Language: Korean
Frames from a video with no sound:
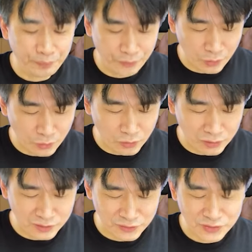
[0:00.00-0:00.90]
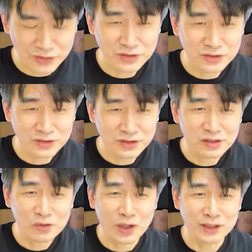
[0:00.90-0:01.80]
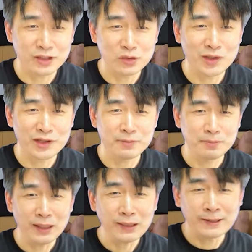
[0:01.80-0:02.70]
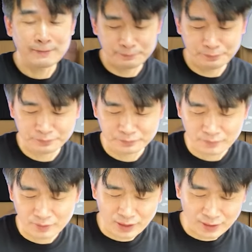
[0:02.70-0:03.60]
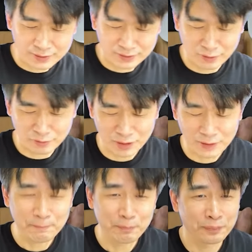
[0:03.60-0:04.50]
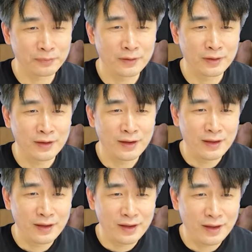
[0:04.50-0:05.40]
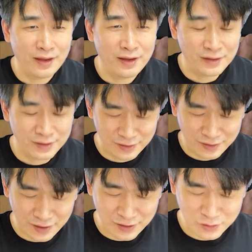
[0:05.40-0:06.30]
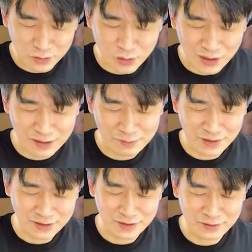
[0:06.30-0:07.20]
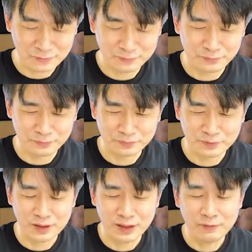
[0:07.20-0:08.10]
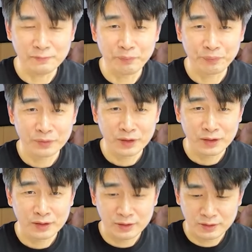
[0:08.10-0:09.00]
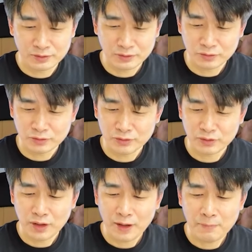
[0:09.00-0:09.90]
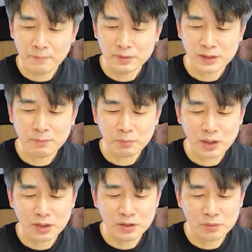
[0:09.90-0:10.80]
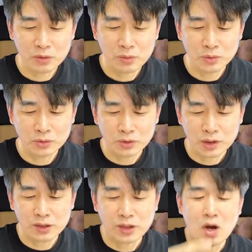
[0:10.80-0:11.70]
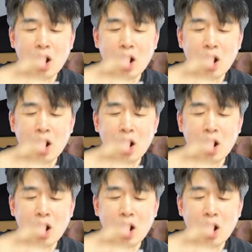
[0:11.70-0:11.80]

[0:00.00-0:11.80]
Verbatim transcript: 요거트를 과자로 만든 맛, 딱 그런 맛. 애기들이 되게 좋아할 맛이에요. 자, M382를 먹어보도록 할게요.